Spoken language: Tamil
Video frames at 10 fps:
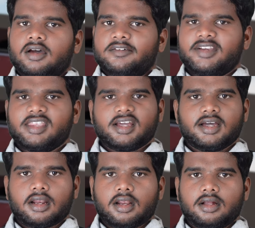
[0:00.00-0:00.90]

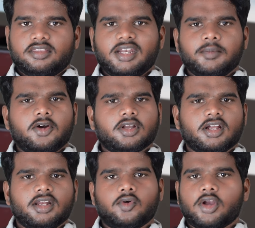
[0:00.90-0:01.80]
விருதுநகர் தென்
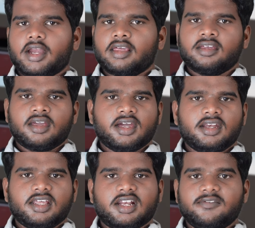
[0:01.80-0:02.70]
மாவட்டங்களில் ஒன்றான இங்கே
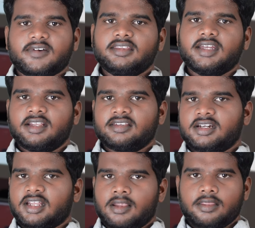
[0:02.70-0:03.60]
நியர்லி ஃபைவ் தேட்டர்ஸ்
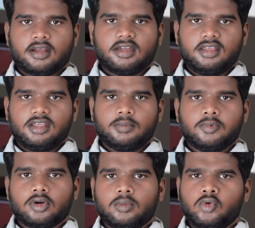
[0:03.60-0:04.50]
கிட்ட இருந்திருக்கு இப்போ
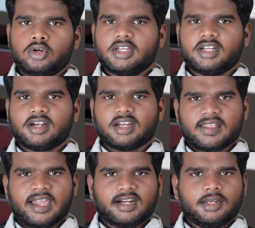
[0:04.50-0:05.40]
ஒரு மூணு தேட்டர் கிட்ட
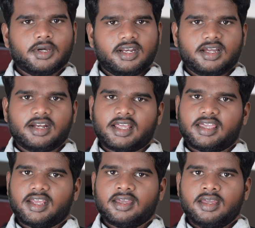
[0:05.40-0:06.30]
தான் ஆக்டிவாக இருக்குன்னு
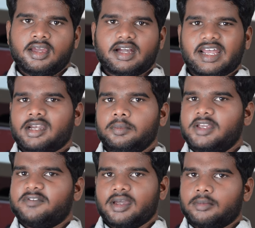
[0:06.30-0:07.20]
நினைக்கிறேன் கரெக்ட் மீ
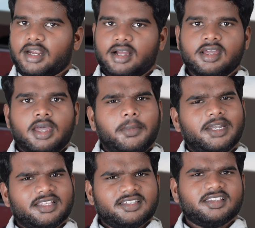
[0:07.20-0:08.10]
ஃபைம் ராங்
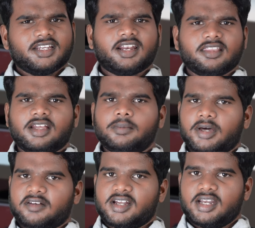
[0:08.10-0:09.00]
பட் எத்தனை தேட்டர் இருந்தாலும்
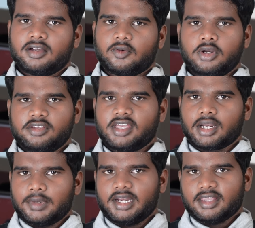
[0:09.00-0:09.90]
பரவாயில்ல கூடிய
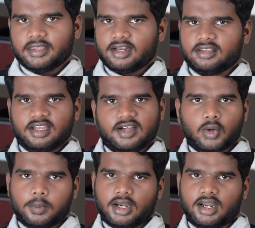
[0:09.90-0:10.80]
சீக்கிரமே எல்லா தேட்டர்ஸையும்
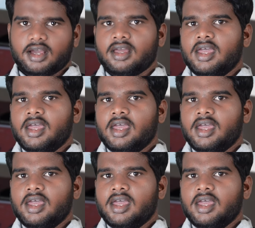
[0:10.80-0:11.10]
கவர் பண்ணலாம்